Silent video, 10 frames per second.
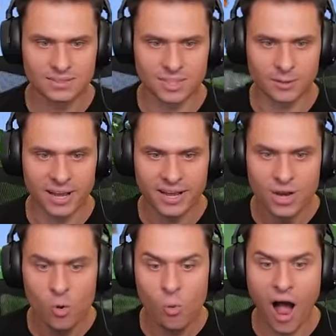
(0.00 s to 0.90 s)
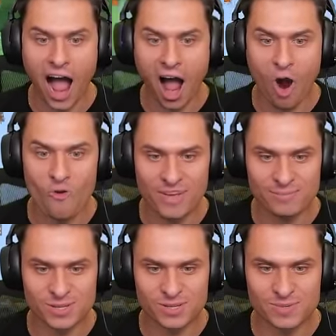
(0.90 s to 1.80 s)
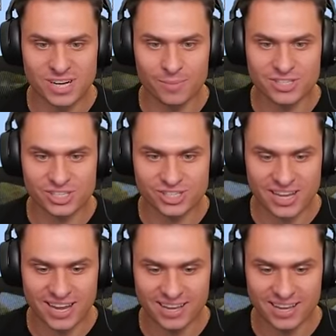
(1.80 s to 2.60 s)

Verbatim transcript: Dobra. Wow, wiem co możemy zrobić jeszcze.